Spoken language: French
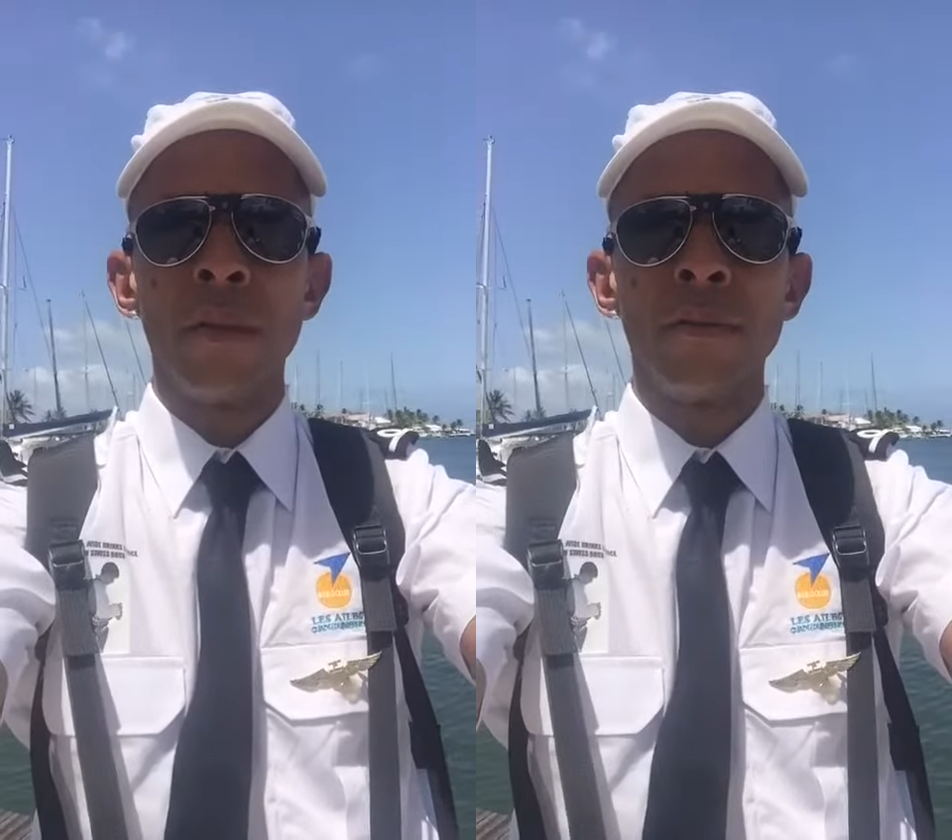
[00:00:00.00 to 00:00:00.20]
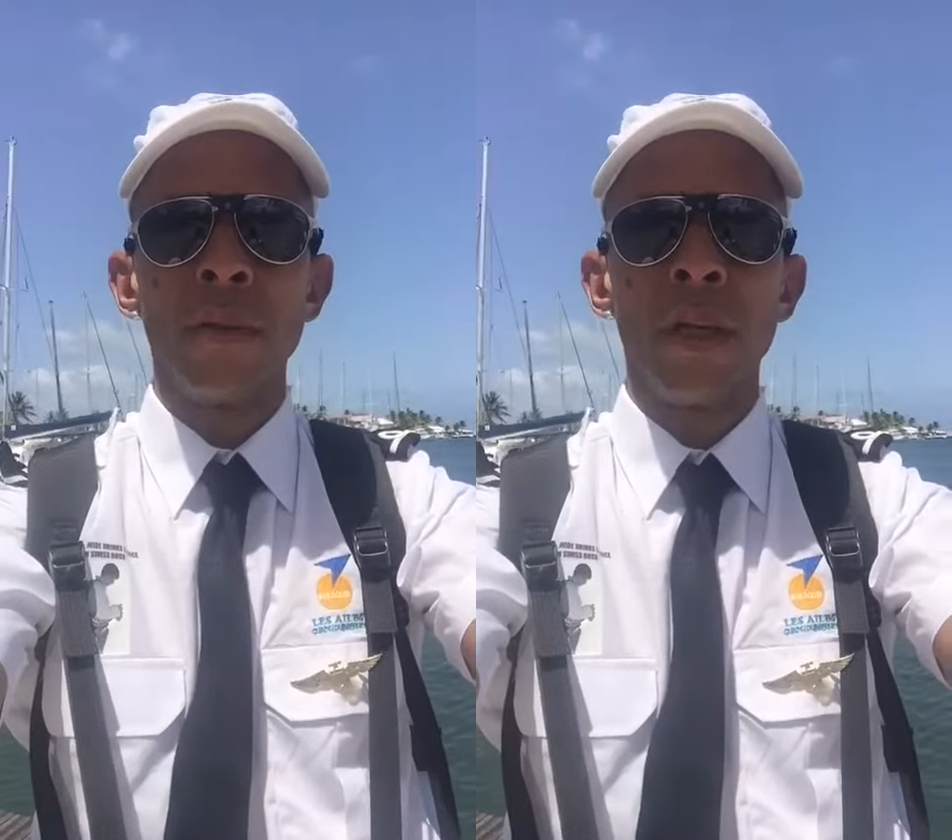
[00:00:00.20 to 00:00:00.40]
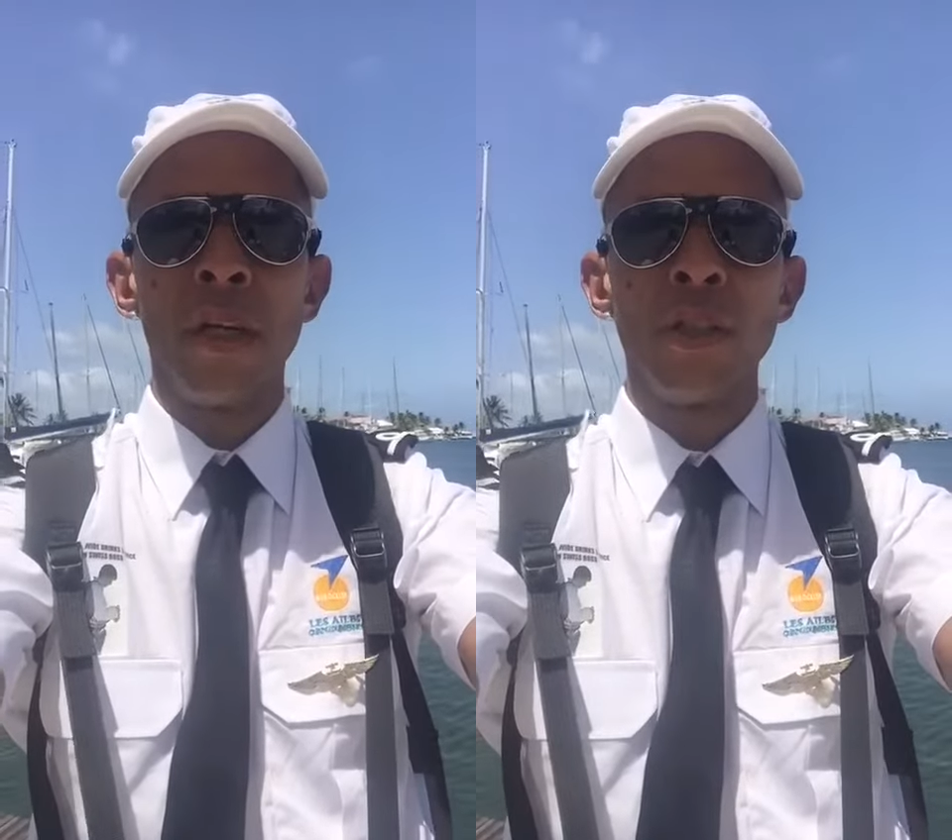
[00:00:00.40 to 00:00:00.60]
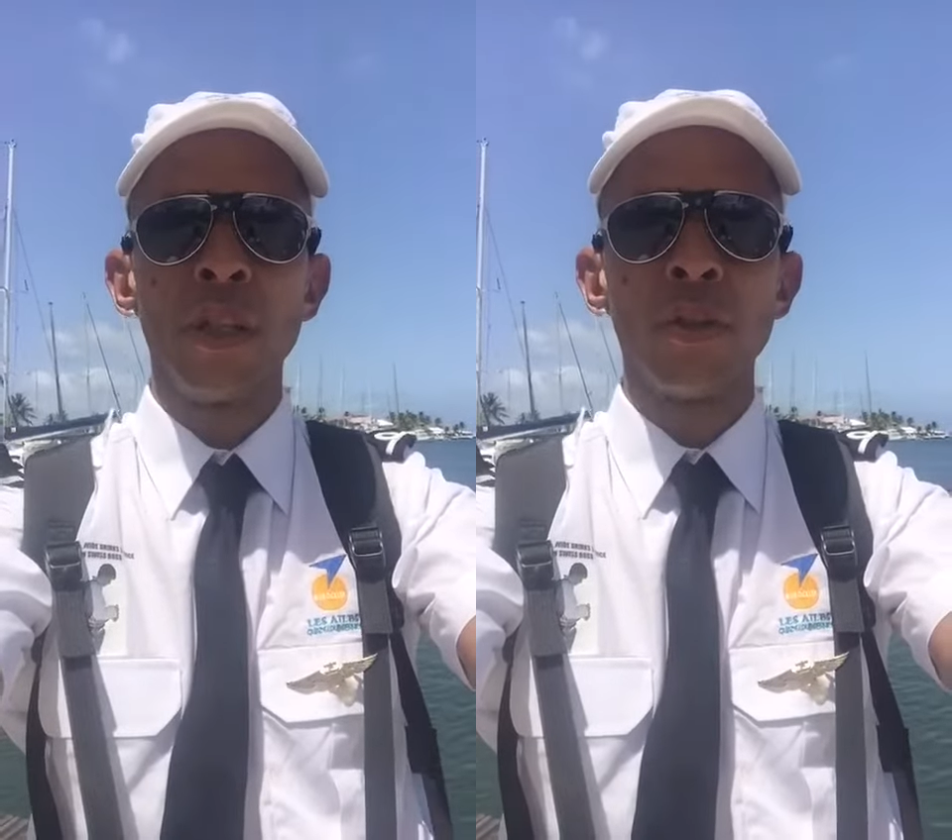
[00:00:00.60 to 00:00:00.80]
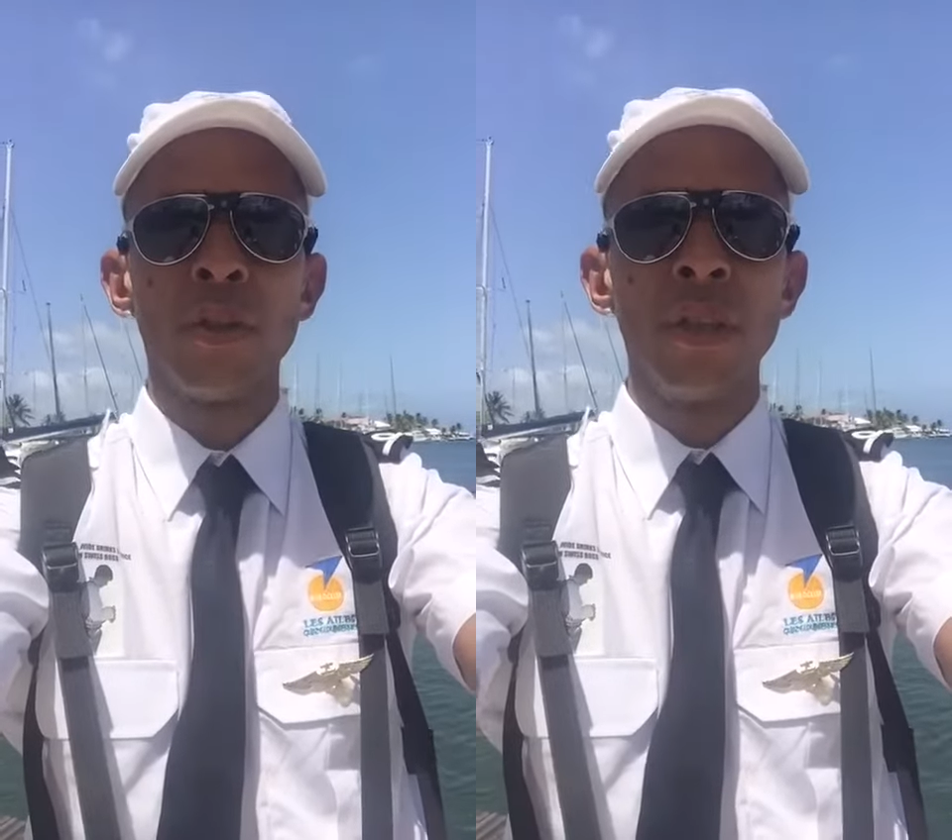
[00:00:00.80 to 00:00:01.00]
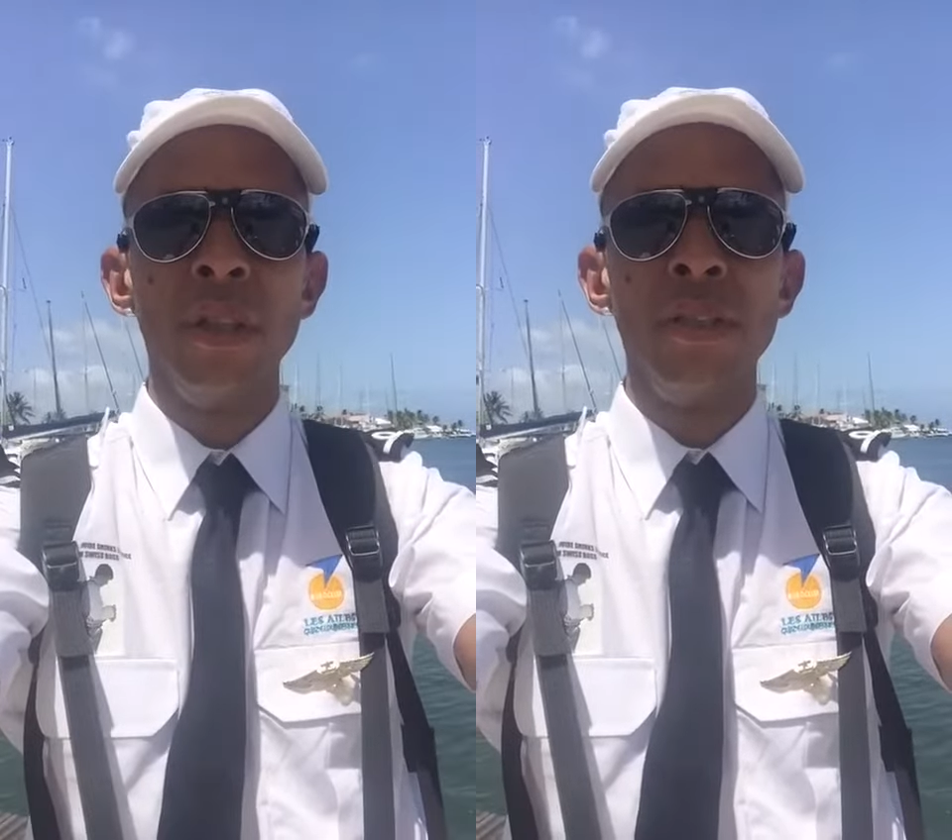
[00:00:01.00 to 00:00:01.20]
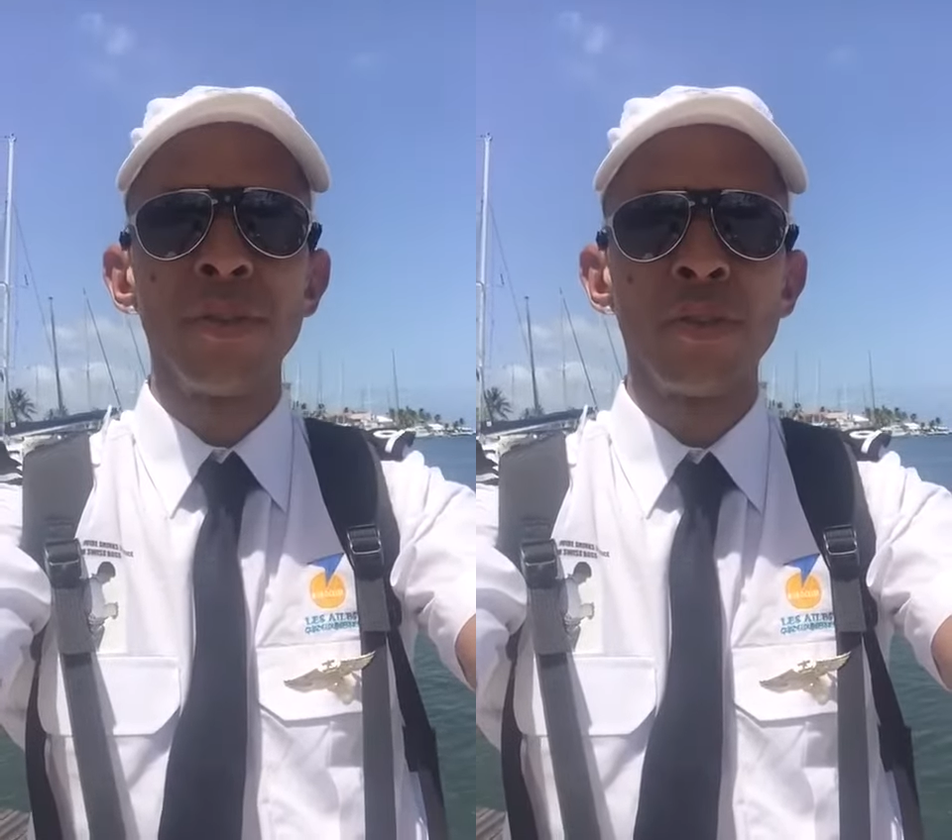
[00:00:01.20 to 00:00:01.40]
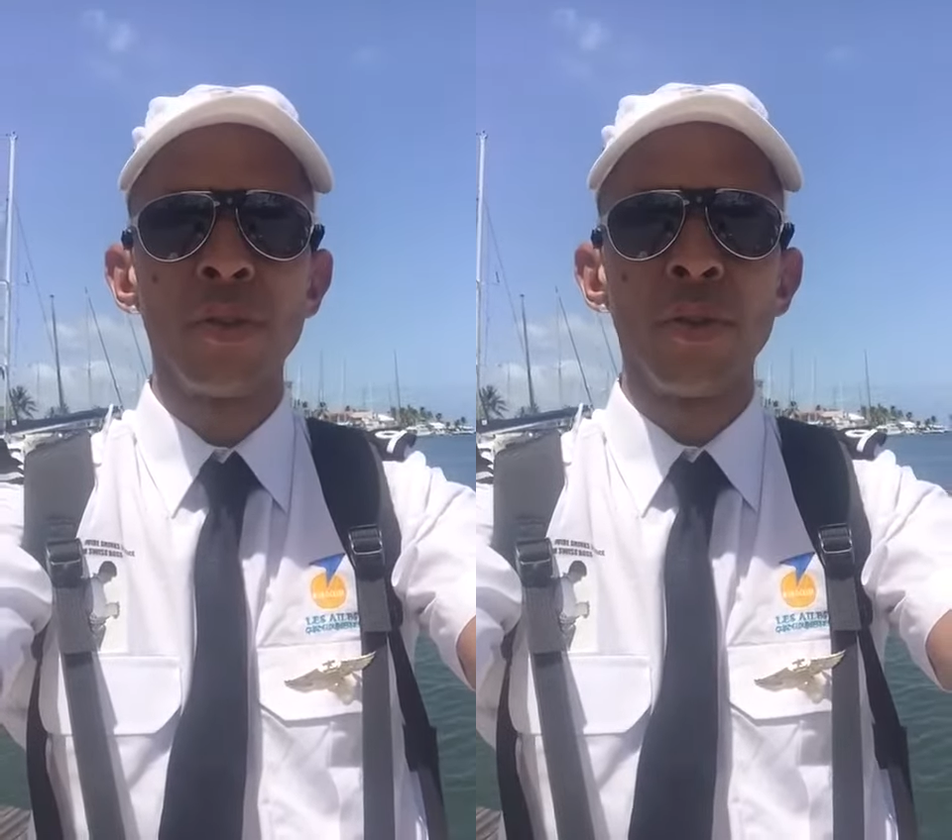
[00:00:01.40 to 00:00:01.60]
Voilà, j'attends les
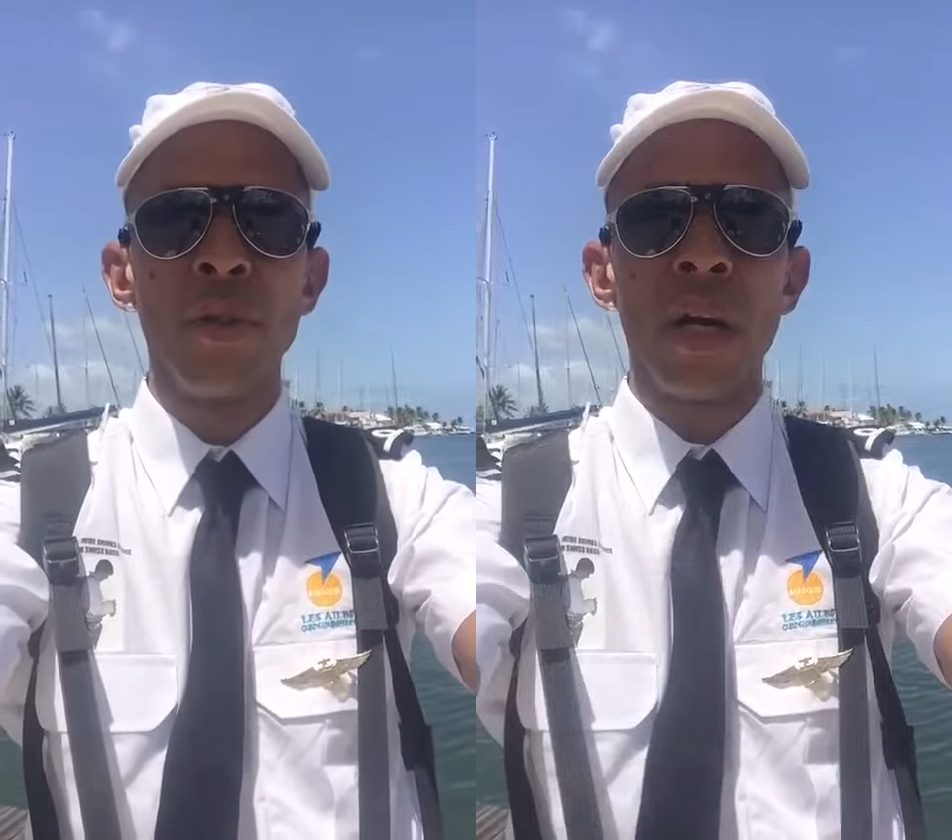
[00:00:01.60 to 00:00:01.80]
licences de